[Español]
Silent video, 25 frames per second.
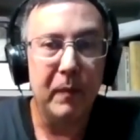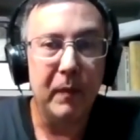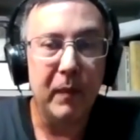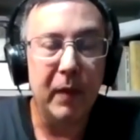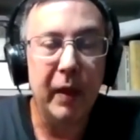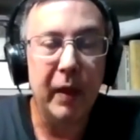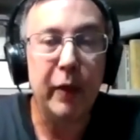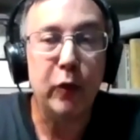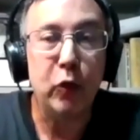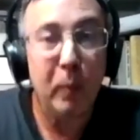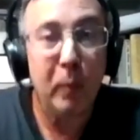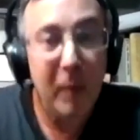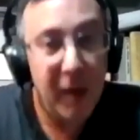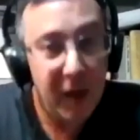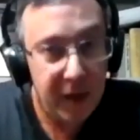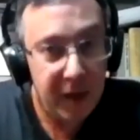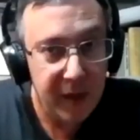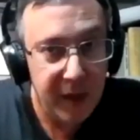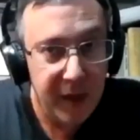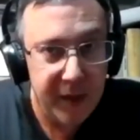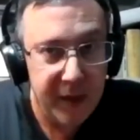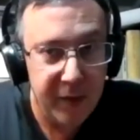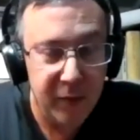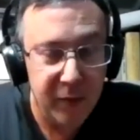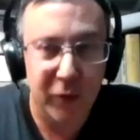y, tomar
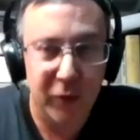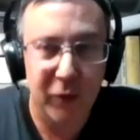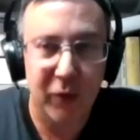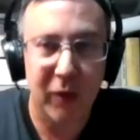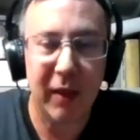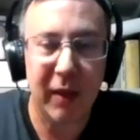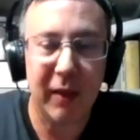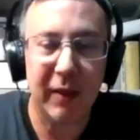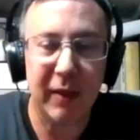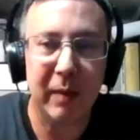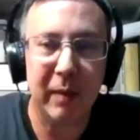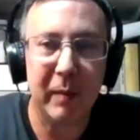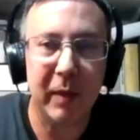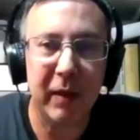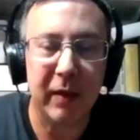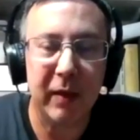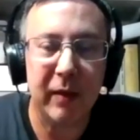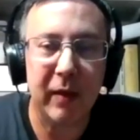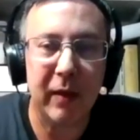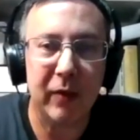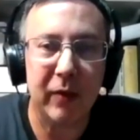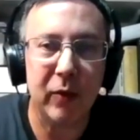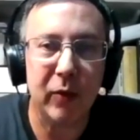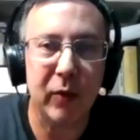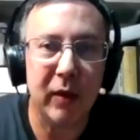riesgos en la
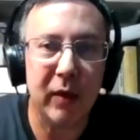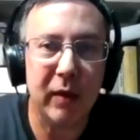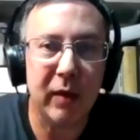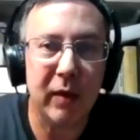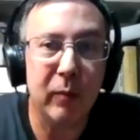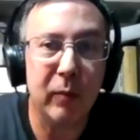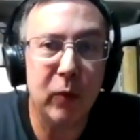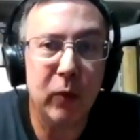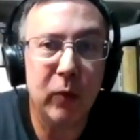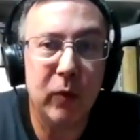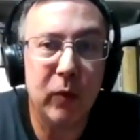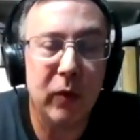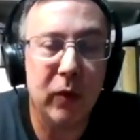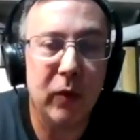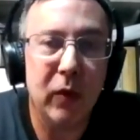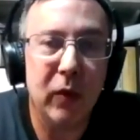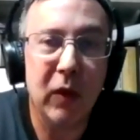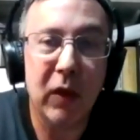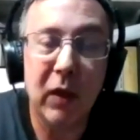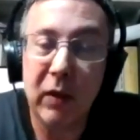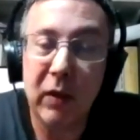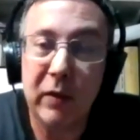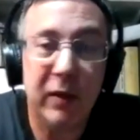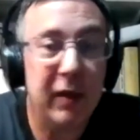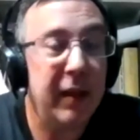tematización de este mundo,
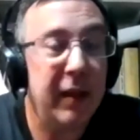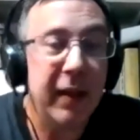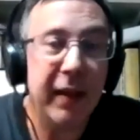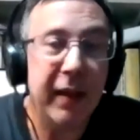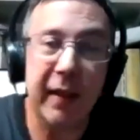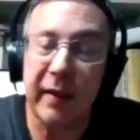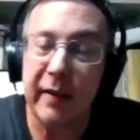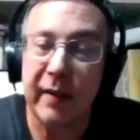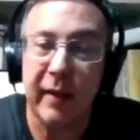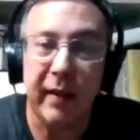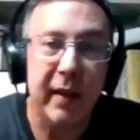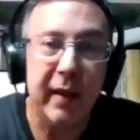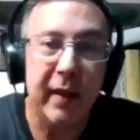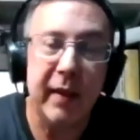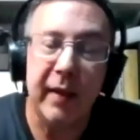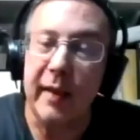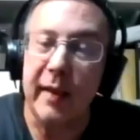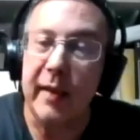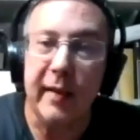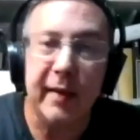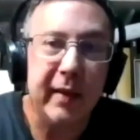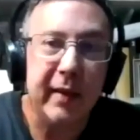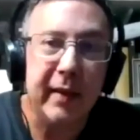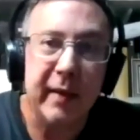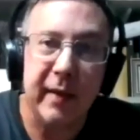tiene que entrar en
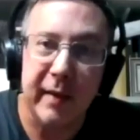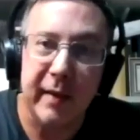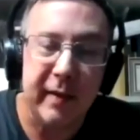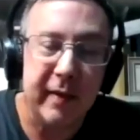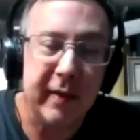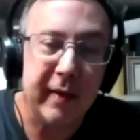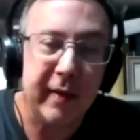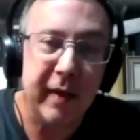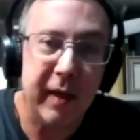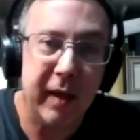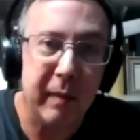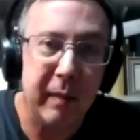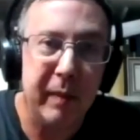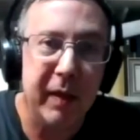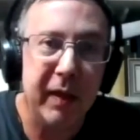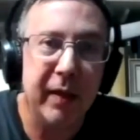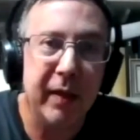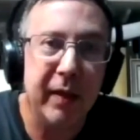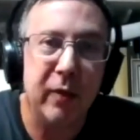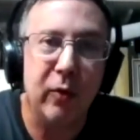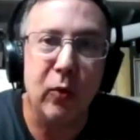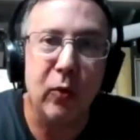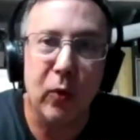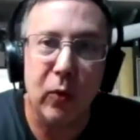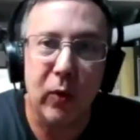crisis necesariamente
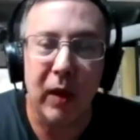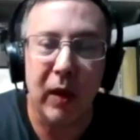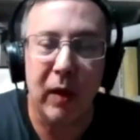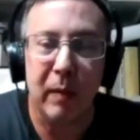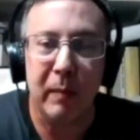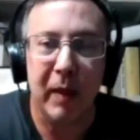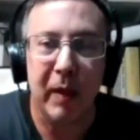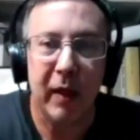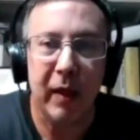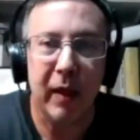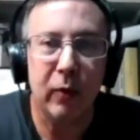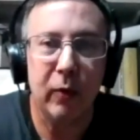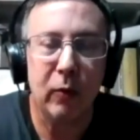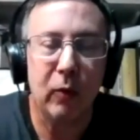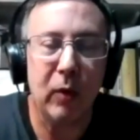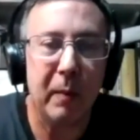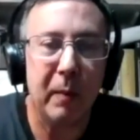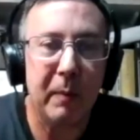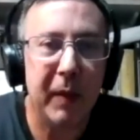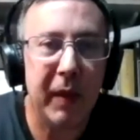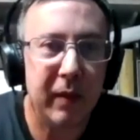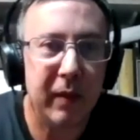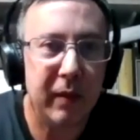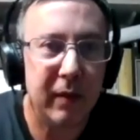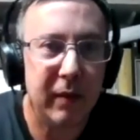con lo que el mercado le
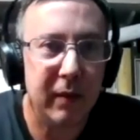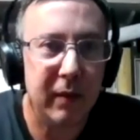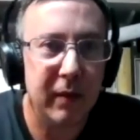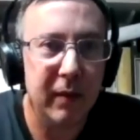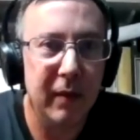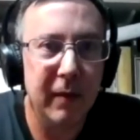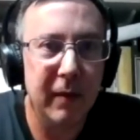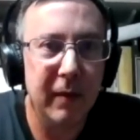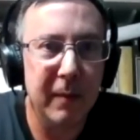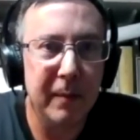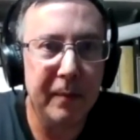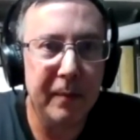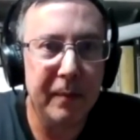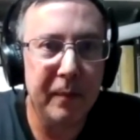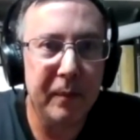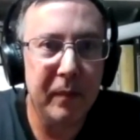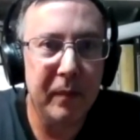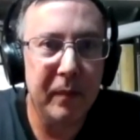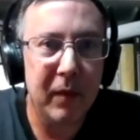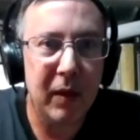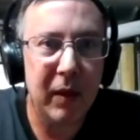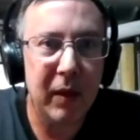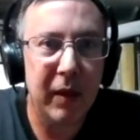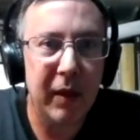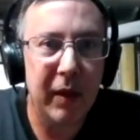pide.
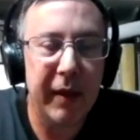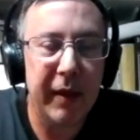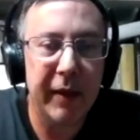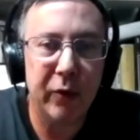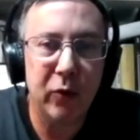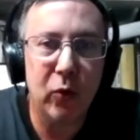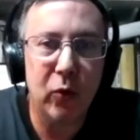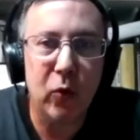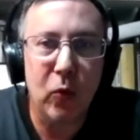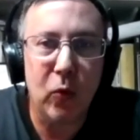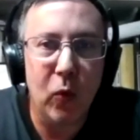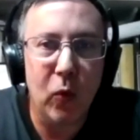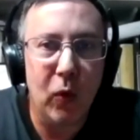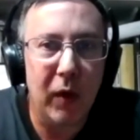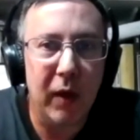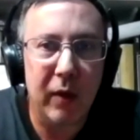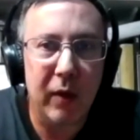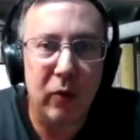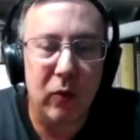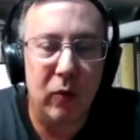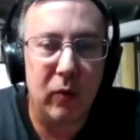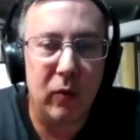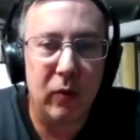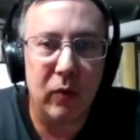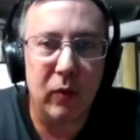Y esto ocurre
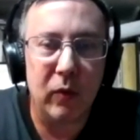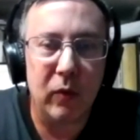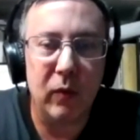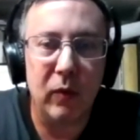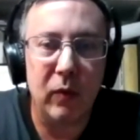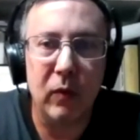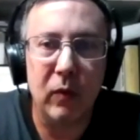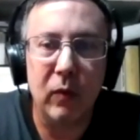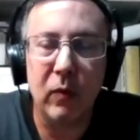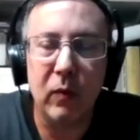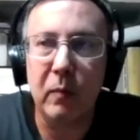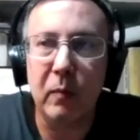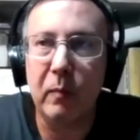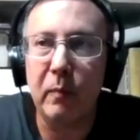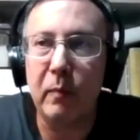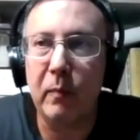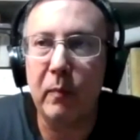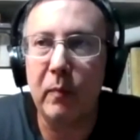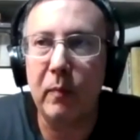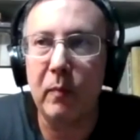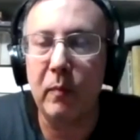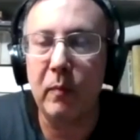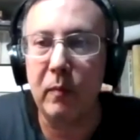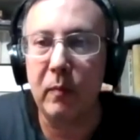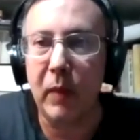con...
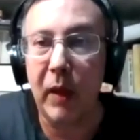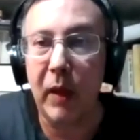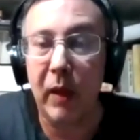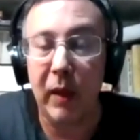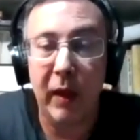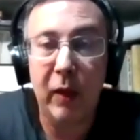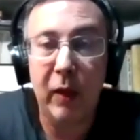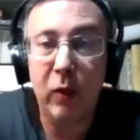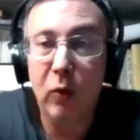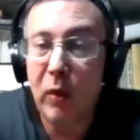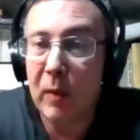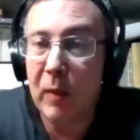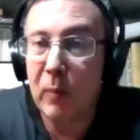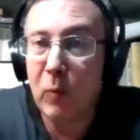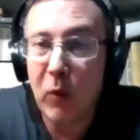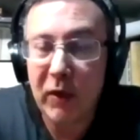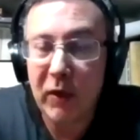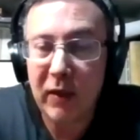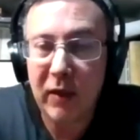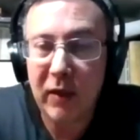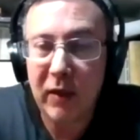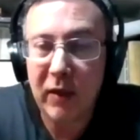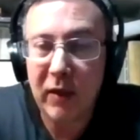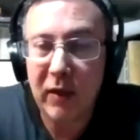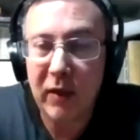E, es lo que
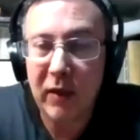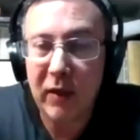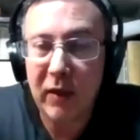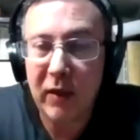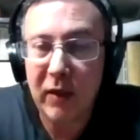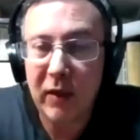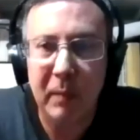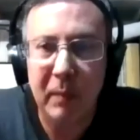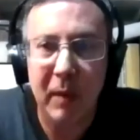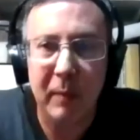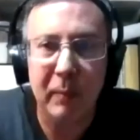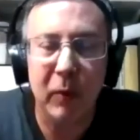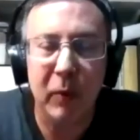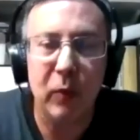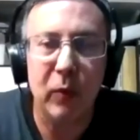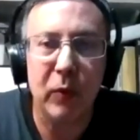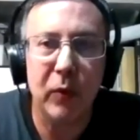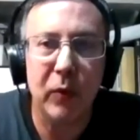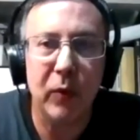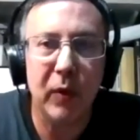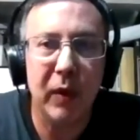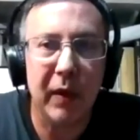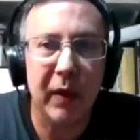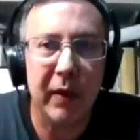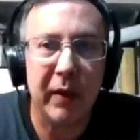muestran las últimas
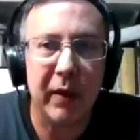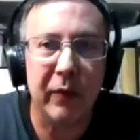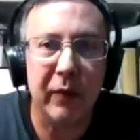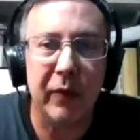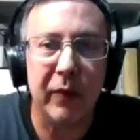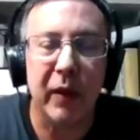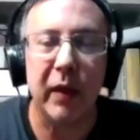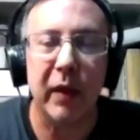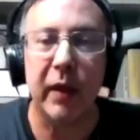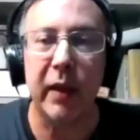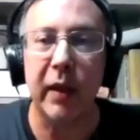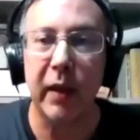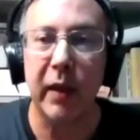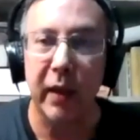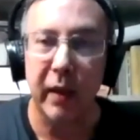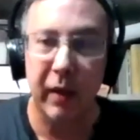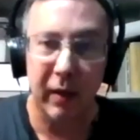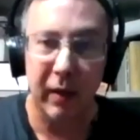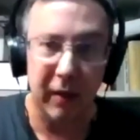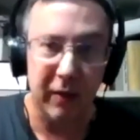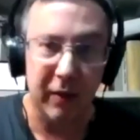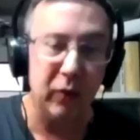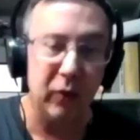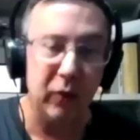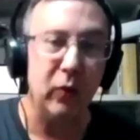producciones de Stephen King en
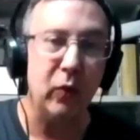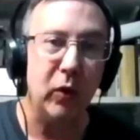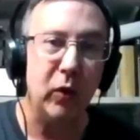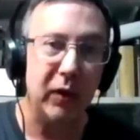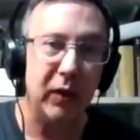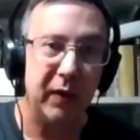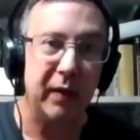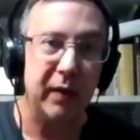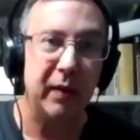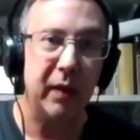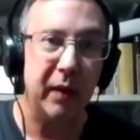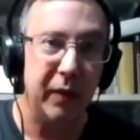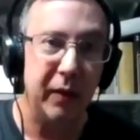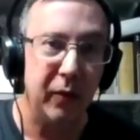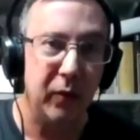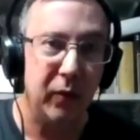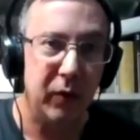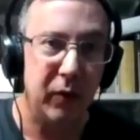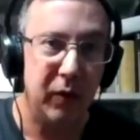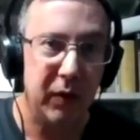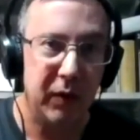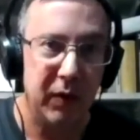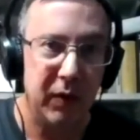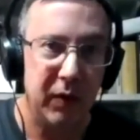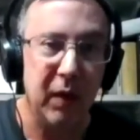relación con las
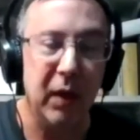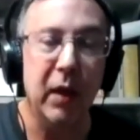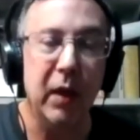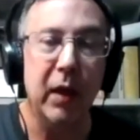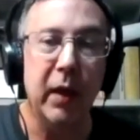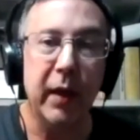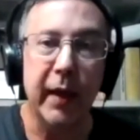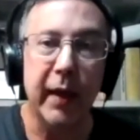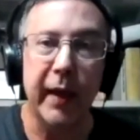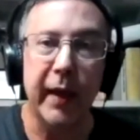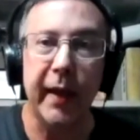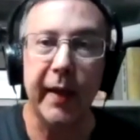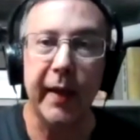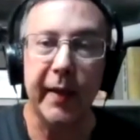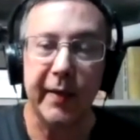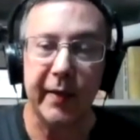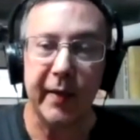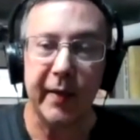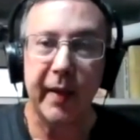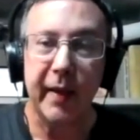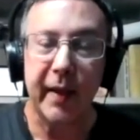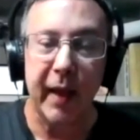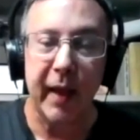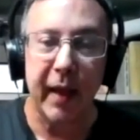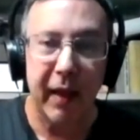anteriores es
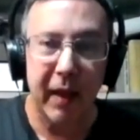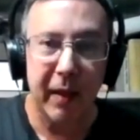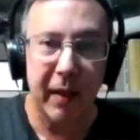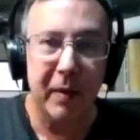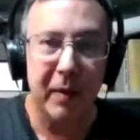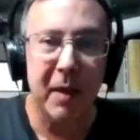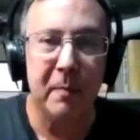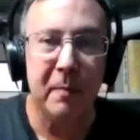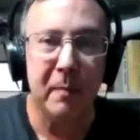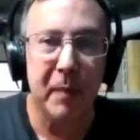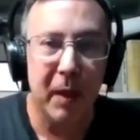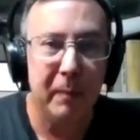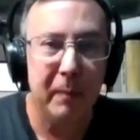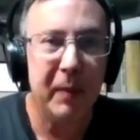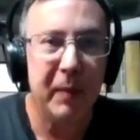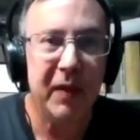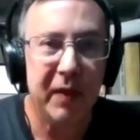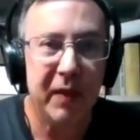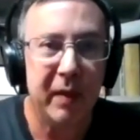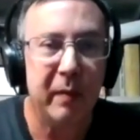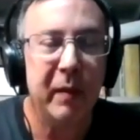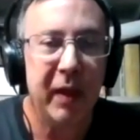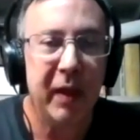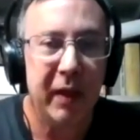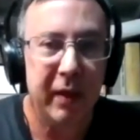cada vez más
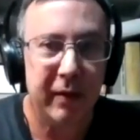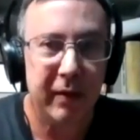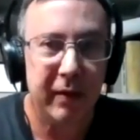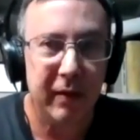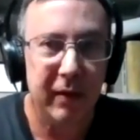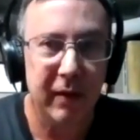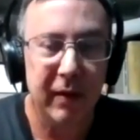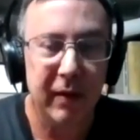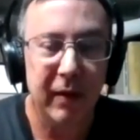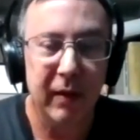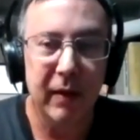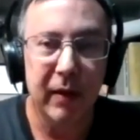pesimista